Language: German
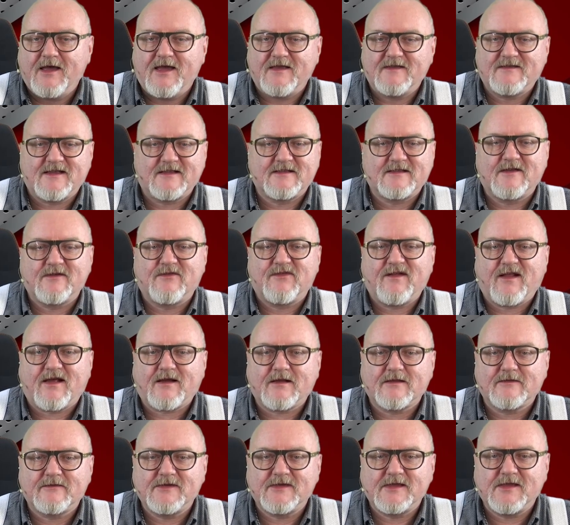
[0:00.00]
es hat
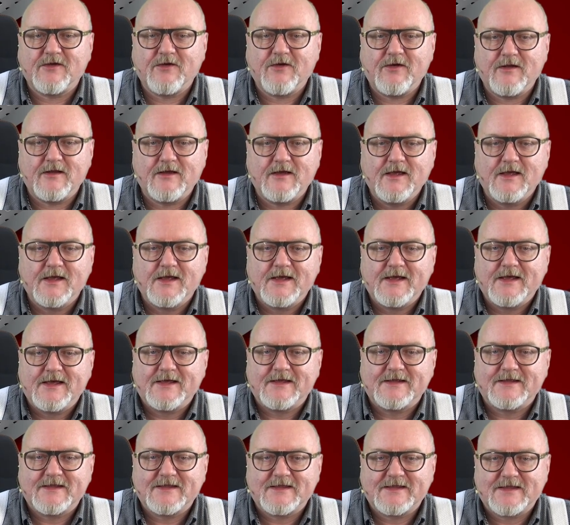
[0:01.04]
geflackert wie die Hölle
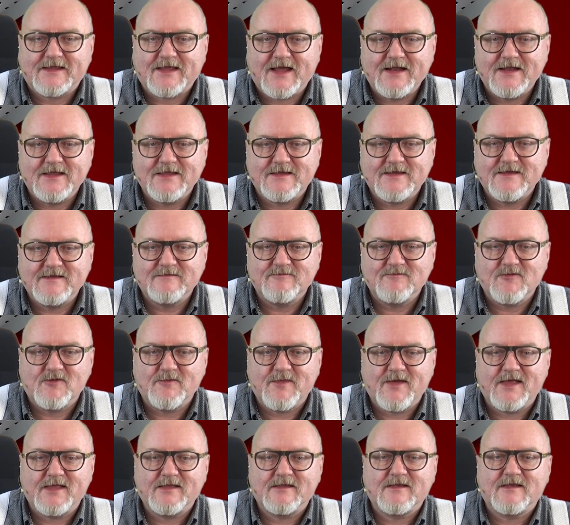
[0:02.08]
dann in diesem
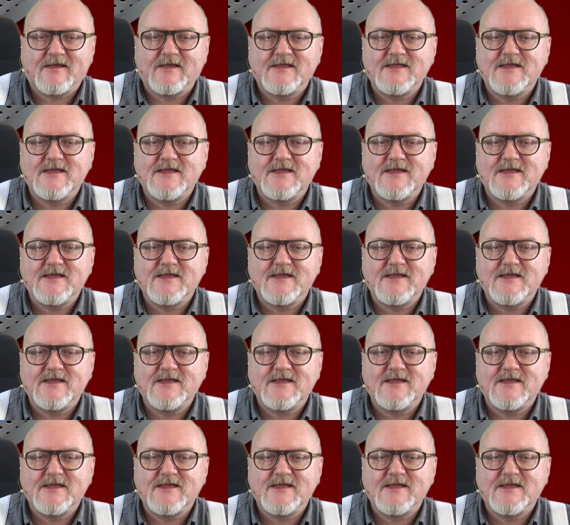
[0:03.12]
Moment